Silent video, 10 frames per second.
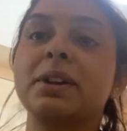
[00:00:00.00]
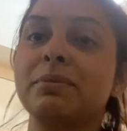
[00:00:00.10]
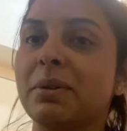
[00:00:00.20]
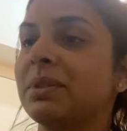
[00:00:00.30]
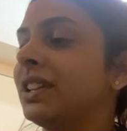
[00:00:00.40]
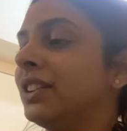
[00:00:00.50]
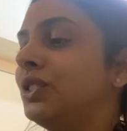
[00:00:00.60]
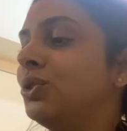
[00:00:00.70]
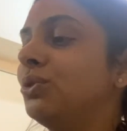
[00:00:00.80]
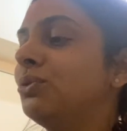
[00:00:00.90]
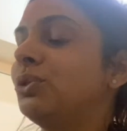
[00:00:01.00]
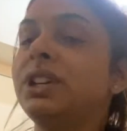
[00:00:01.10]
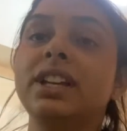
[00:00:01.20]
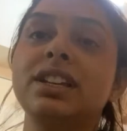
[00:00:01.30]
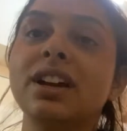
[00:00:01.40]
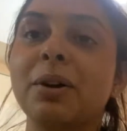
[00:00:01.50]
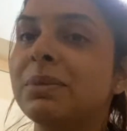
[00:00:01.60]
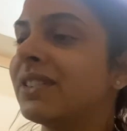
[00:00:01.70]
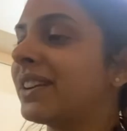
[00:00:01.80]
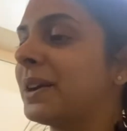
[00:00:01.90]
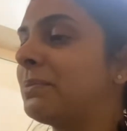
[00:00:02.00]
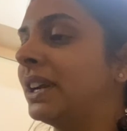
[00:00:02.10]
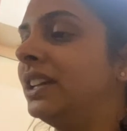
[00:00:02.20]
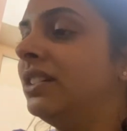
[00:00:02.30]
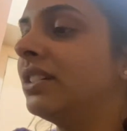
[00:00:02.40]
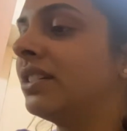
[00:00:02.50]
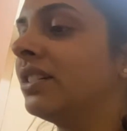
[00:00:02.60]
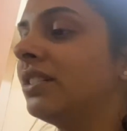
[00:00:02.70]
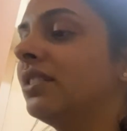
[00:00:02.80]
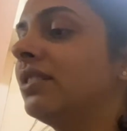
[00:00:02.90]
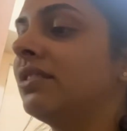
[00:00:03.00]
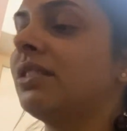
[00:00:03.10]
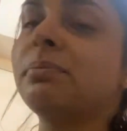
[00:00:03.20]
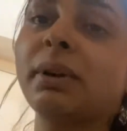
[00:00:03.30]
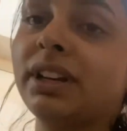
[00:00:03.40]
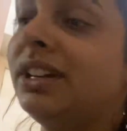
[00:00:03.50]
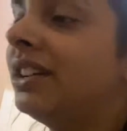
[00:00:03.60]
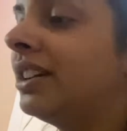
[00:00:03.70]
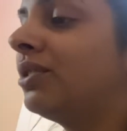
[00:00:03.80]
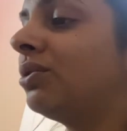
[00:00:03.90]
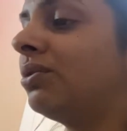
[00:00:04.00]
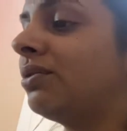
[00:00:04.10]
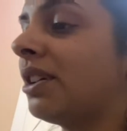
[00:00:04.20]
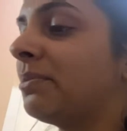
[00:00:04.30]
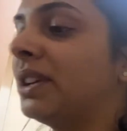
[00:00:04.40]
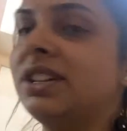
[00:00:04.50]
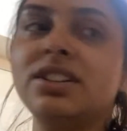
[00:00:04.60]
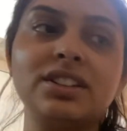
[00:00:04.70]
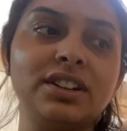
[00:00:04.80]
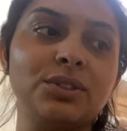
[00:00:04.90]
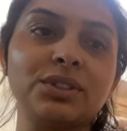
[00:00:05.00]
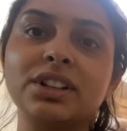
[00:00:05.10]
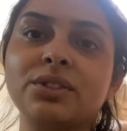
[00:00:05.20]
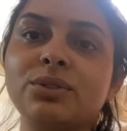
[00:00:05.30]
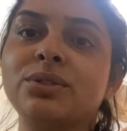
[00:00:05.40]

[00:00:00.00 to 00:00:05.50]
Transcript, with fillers: मैं बताती हूँ वो ये कि हाँ बन रहा है पनीर पनीर है तो वहाँ पे की का होना देखो